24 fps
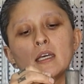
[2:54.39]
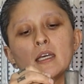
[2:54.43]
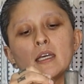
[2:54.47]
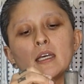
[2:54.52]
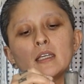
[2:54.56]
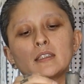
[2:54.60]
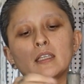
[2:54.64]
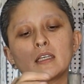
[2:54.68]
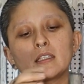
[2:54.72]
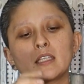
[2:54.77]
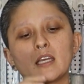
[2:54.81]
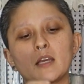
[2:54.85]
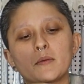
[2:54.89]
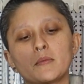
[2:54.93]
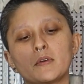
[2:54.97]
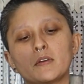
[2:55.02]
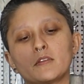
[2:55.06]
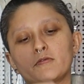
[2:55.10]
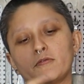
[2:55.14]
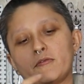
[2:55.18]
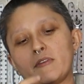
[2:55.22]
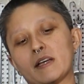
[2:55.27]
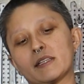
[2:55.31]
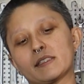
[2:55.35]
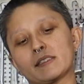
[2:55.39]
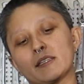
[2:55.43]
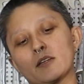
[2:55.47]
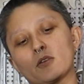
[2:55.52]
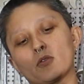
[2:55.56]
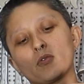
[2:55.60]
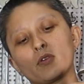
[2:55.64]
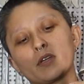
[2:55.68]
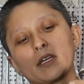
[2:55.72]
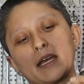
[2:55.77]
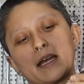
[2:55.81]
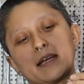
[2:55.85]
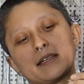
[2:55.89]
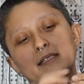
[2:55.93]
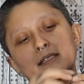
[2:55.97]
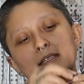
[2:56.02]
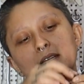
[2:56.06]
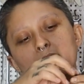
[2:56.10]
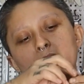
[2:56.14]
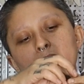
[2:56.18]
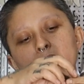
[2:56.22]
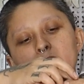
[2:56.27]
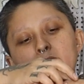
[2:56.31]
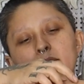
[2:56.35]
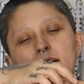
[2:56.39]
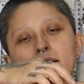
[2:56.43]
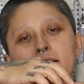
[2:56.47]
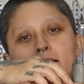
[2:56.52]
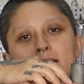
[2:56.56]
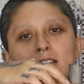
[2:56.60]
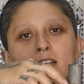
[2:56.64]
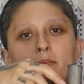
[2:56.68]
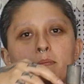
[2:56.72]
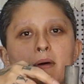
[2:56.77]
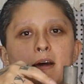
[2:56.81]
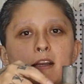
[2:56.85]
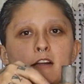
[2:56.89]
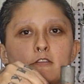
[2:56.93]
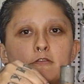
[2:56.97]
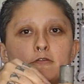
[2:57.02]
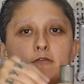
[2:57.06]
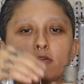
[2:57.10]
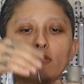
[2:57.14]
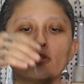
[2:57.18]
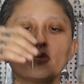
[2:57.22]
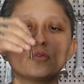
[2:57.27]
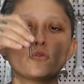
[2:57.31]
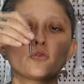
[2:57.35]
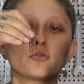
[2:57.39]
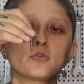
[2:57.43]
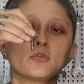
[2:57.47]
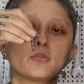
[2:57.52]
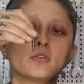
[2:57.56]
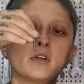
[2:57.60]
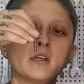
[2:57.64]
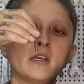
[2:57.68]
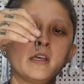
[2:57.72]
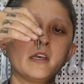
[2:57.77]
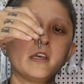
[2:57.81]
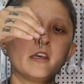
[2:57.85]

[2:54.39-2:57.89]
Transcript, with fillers: e tentei fazer com que essa, esse parafuso